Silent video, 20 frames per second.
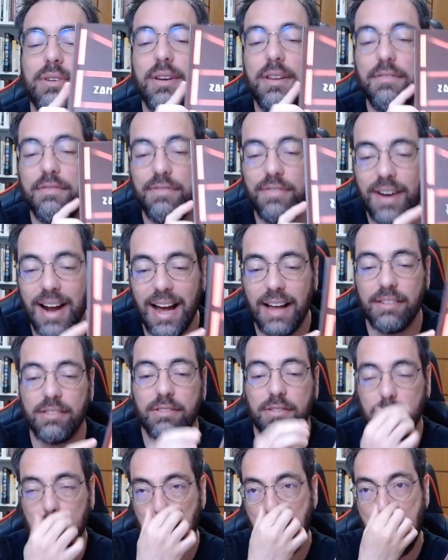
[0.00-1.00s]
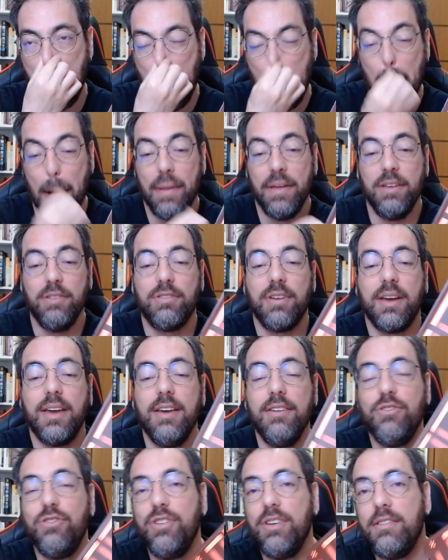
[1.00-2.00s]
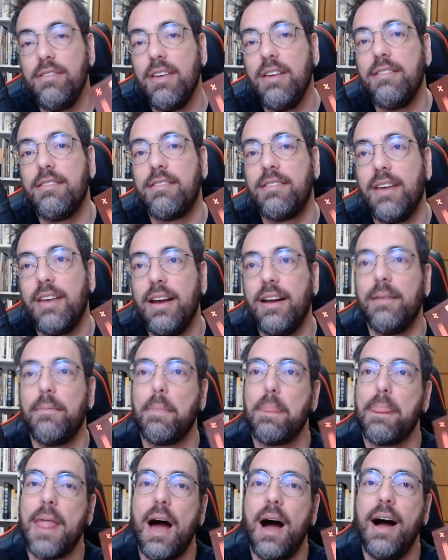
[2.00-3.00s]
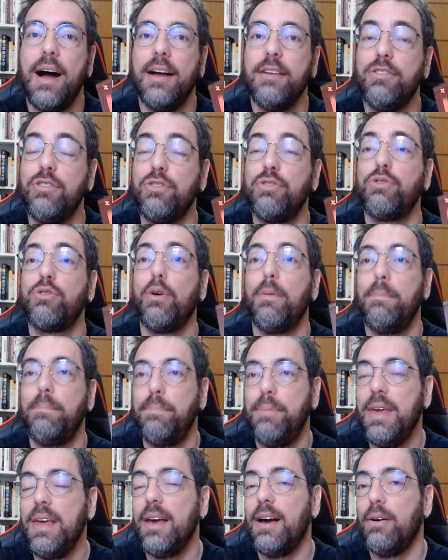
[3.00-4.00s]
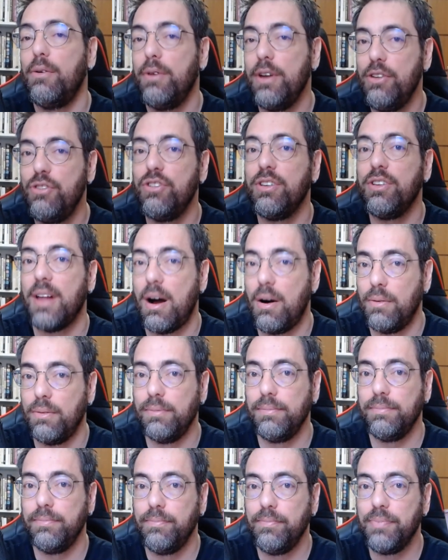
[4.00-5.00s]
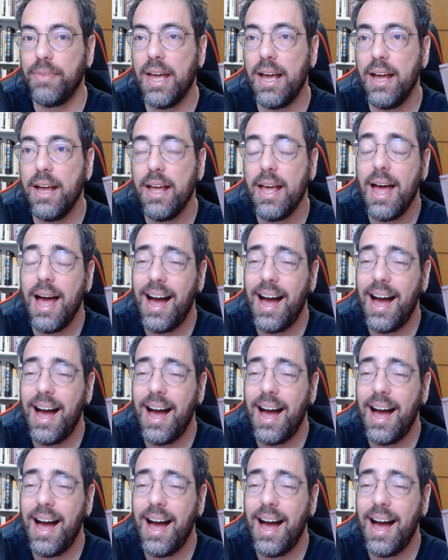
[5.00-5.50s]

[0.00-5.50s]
livraço. Isso aqui dizem ser a distopia original, né?